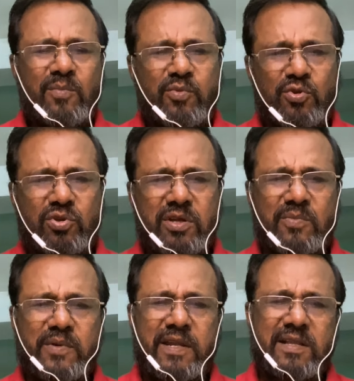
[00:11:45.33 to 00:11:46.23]

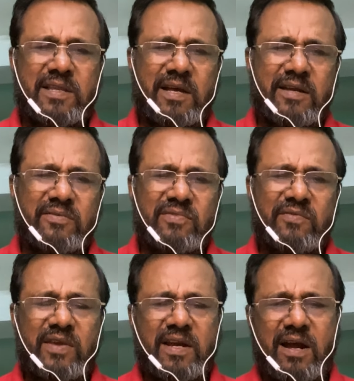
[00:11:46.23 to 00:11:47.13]
புத்தர் படித்தார்
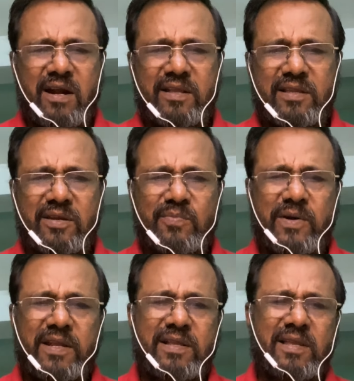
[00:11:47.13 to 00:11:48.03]
விவேகானந்தர்
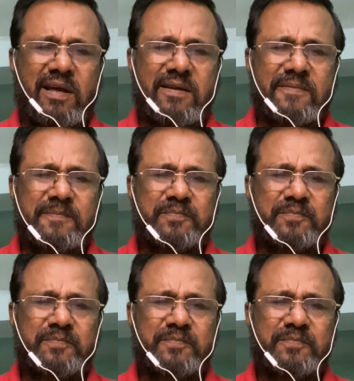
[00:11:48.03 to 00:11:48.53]
படித்தார்